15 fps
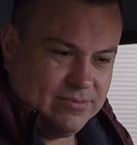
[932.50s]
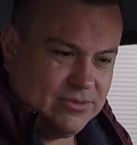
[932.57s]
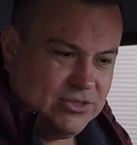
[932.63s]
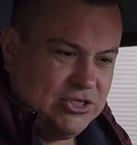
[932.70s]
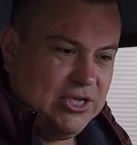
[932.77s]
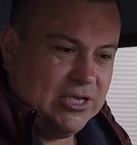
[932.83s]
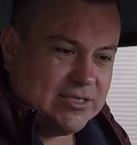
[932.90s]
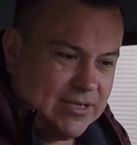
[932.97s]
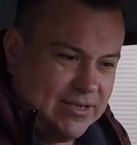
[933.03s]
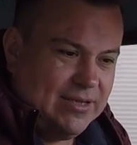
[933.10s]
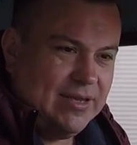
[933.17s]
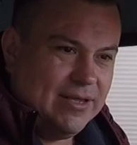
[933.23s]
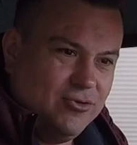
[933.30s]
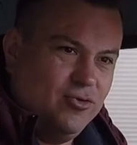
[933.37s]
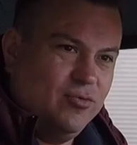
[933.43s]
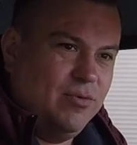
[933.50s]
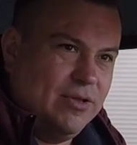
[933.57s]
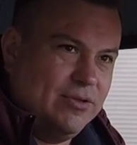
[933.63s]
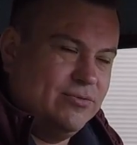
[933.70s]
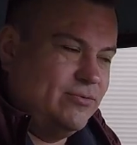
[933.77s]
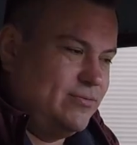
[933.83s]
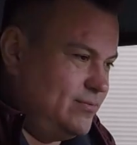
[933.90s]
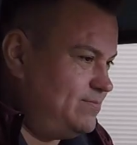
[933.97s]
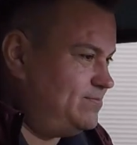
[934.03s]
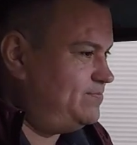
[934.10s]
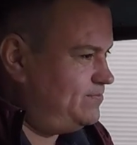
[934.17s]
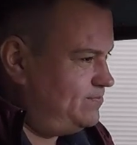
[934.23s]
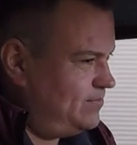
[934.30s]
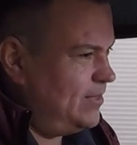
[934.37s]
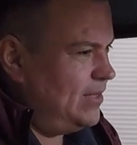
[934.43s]
Честно, я думал, ну,
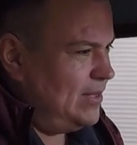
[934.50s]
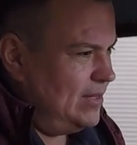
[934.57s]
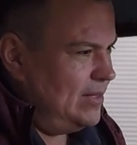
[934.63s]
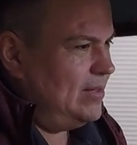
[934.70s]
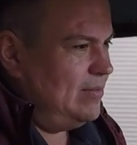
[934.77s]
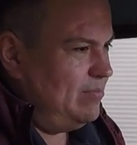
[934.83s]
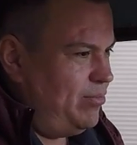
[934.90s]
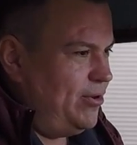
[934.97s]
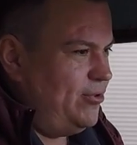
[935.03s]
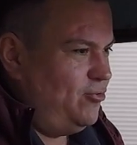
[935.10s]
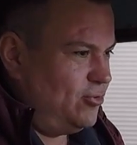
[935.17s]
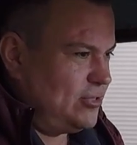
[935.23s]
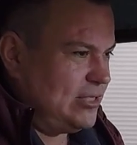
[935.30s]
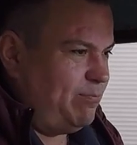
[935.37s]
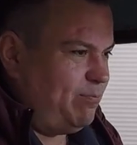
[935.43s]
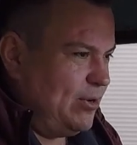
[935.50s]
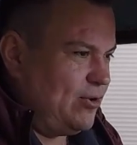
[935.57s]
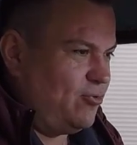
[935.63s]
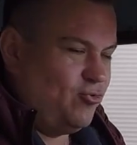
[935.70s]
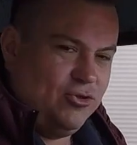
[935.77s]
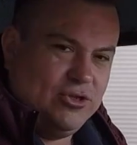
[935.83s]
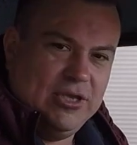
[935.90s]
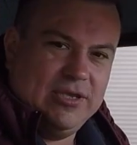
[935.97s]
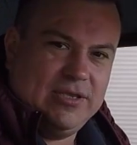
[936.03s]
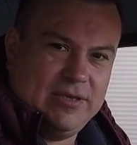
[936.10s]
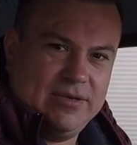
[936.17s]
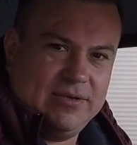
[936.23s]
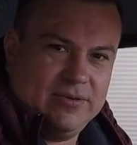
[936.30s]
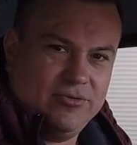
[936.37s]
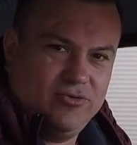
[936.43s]
придется покрутить
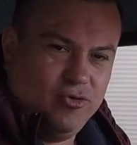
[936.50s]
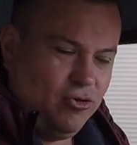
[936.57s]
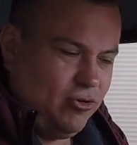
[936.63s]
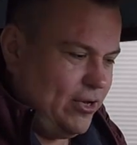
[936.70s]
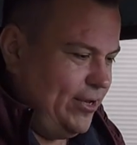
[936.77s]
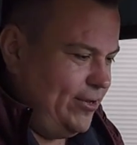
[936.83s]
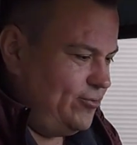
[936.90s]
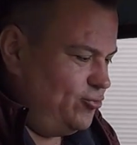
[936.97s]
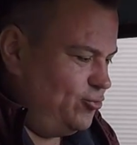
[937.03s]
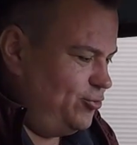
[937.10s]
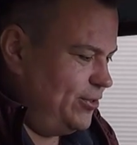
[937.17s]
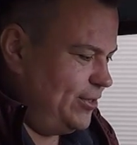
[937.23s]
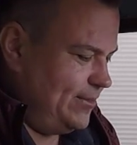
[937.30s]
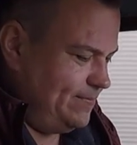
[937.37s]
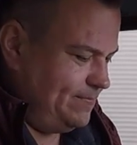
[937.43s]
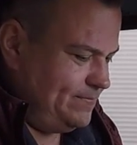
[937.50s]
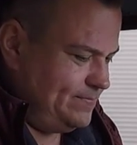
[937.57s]
долго и нудно.